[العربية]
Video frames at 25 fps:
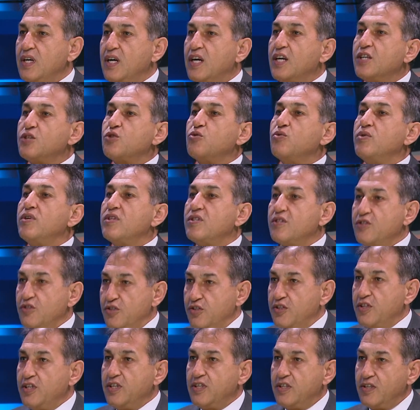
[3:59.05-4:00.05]
اصوات
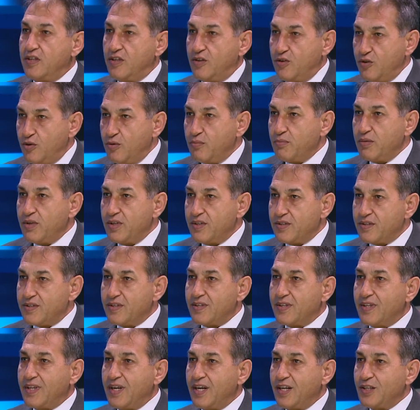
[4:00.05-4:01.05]
جديده اليوم
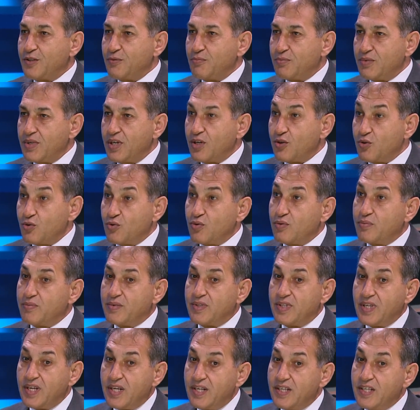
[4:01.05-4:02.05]
بالاستطلاعات بتاخذ
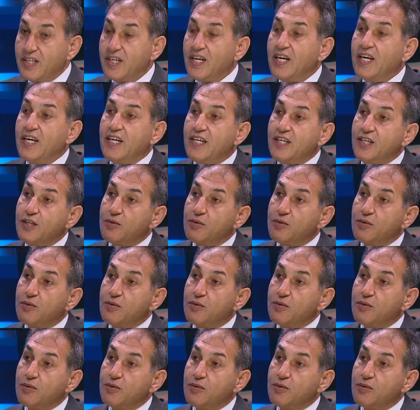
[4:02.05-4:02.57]
وبالتالي هي